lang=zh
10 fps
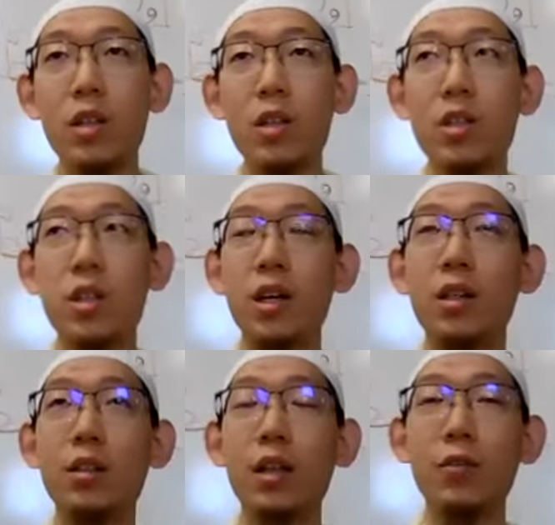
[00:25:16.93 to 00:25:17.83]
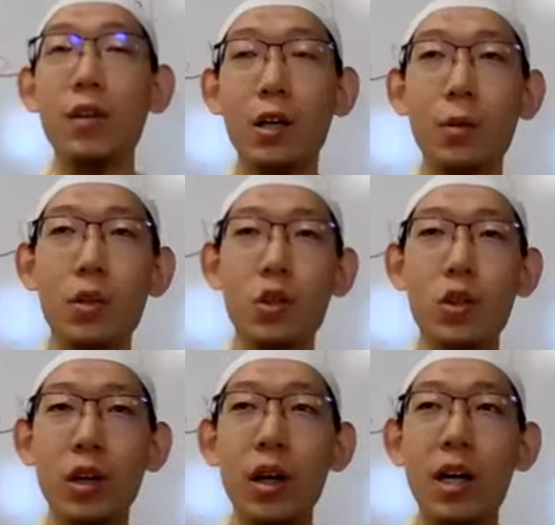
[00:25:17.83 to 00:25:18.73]
而且这些人另外一个品
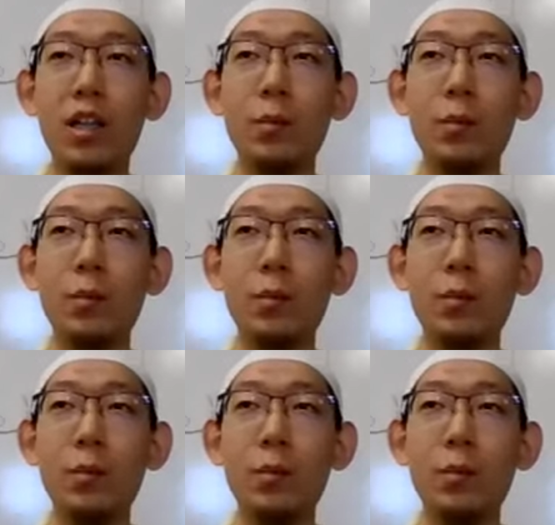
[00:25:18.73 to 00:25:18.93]
质，